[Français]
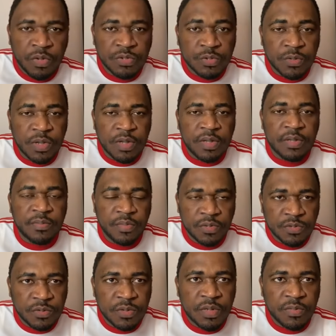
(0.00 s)
Bonsoir,
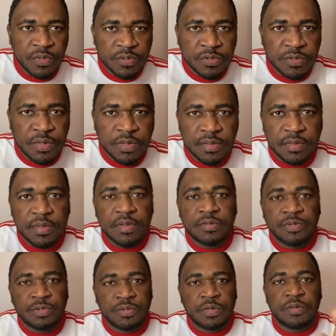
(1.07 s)
bonsoir, bonsoir. Ah,
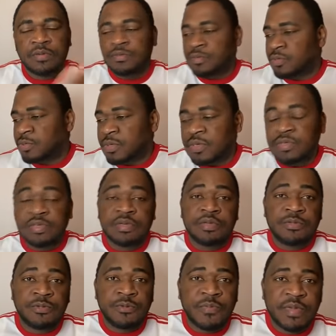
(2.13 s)
je suis en, je suis en
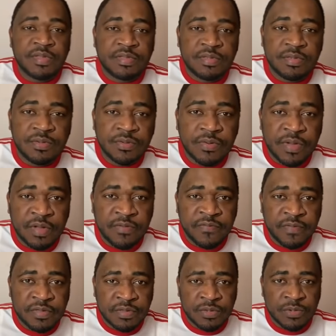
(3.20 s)
direct sur Senior
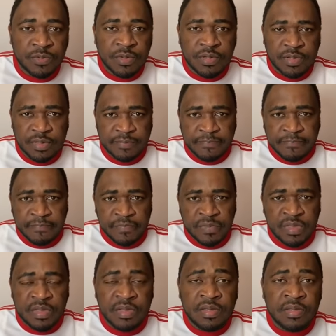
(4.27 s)
Alpha ce soir.
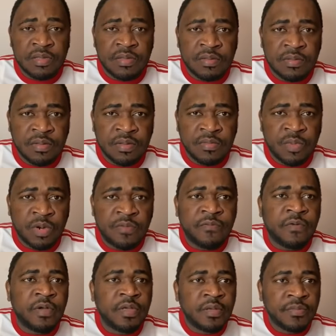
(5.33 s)
Et ils m'ont
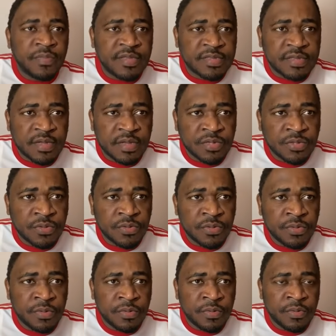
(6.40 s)
envoyé un message
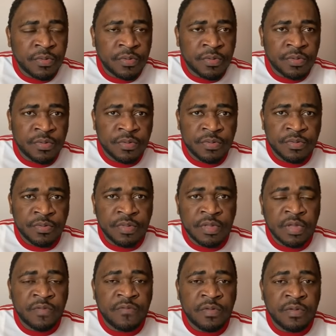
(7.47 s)
que euh, il
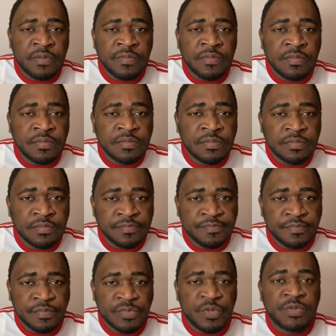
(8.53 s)
y avait une,
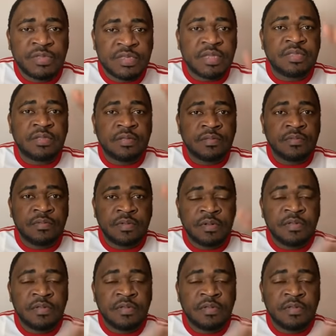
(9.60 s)
une certaine